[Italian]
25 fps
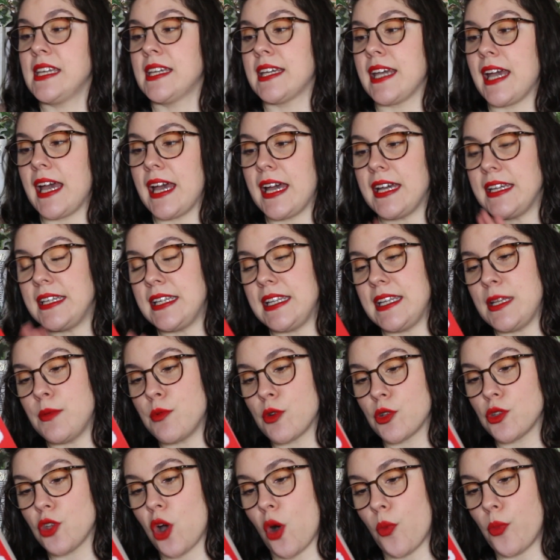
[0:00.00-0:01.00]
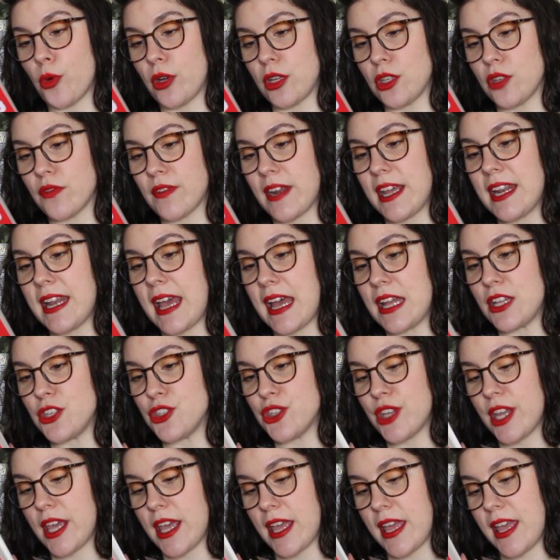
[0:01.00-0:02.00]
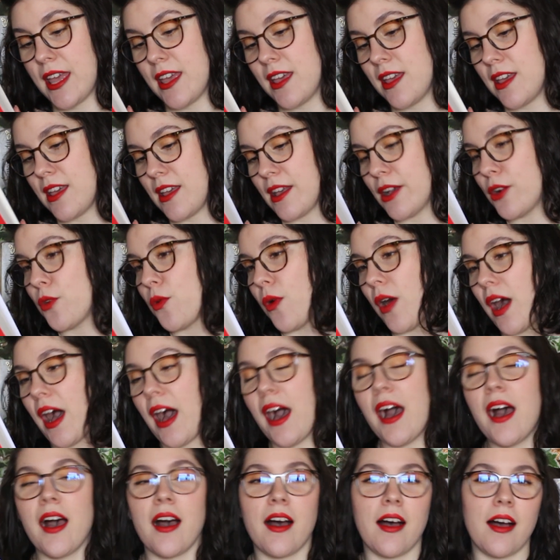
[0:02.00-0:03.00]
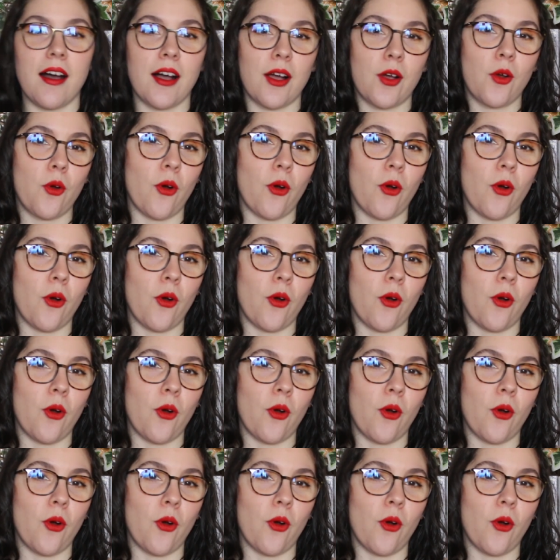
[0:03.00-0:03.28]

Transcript: che è il libro dopo che dovrei leggere, e qua,